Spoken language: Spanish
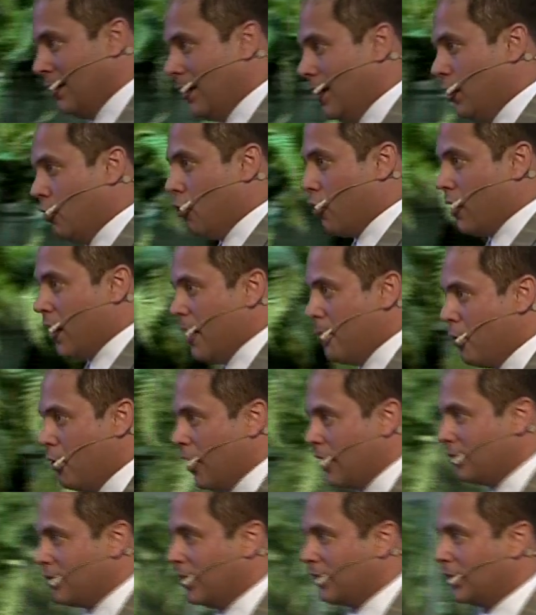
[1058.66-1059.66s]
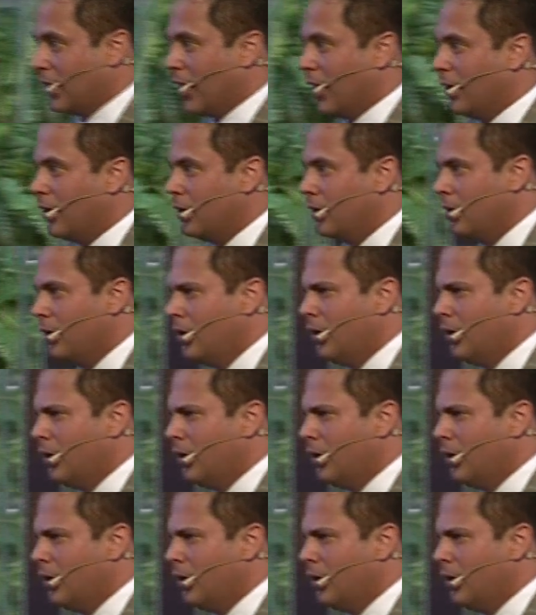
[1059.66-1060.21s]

Y corremos hacia atrás.